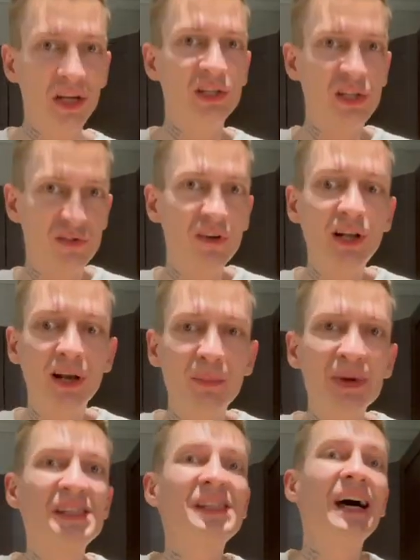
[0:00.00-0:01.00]
Действительно,
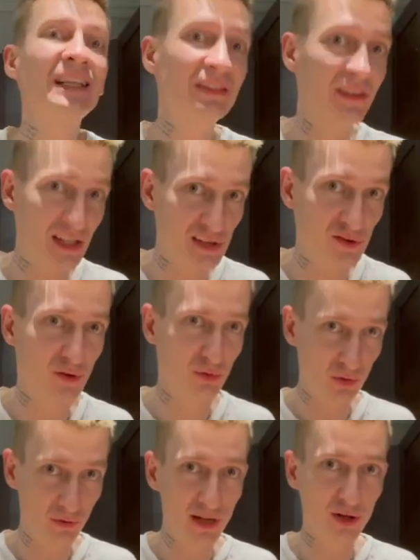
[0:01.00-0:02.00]
мы соответствуем
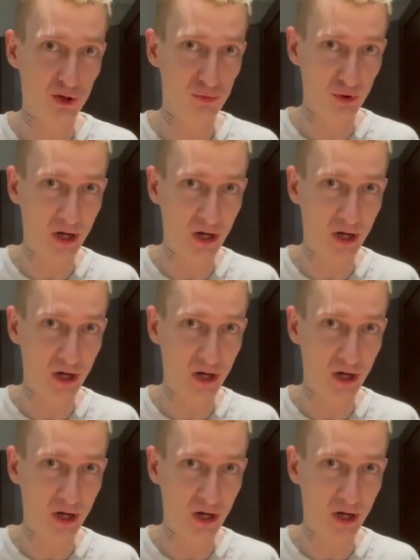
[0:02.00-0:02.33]
ювелирному